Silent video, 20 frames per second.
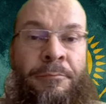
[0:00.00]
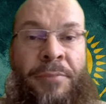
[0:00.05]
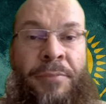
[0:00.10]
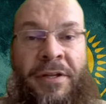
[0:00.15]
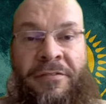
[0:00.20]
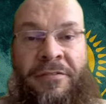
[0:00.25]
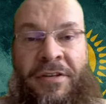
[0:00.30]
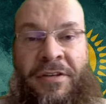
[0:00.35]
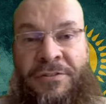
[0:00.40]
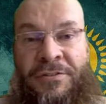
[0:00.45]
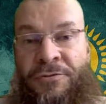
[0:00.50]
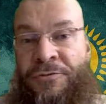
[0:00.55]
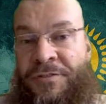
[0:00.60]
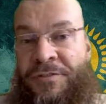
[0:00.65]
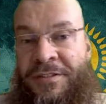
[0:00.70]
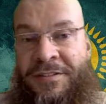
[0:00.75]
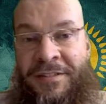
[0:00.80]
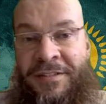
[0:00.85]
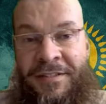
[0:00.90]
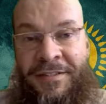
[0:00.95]
Приветствую
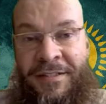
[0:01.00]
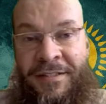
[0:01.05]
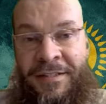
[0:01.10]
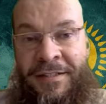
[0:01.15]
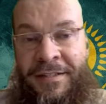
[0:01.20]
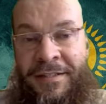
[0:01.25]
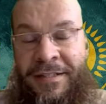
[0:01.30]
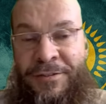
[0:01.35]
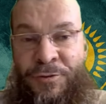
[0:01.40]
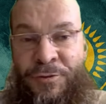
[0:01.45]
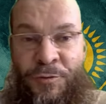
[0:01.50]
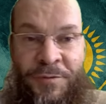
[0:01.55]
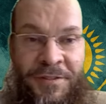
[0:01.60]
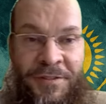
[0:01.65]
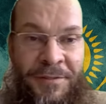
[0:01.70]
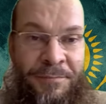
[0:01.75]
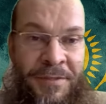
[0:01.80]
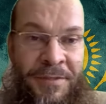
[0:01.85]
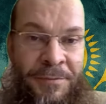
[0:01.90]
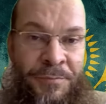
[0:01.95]
всех зрителей и особенно
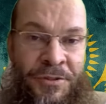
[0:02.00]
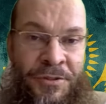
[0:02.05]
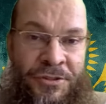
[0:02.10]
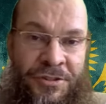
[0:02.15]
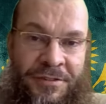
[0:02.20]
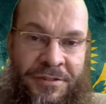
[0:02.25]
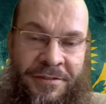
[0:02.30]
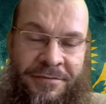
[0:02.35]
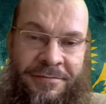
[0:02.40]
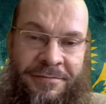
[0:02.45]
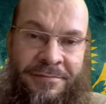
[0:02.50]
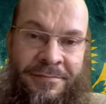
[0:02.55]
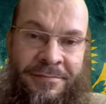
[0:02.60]
подписчиков.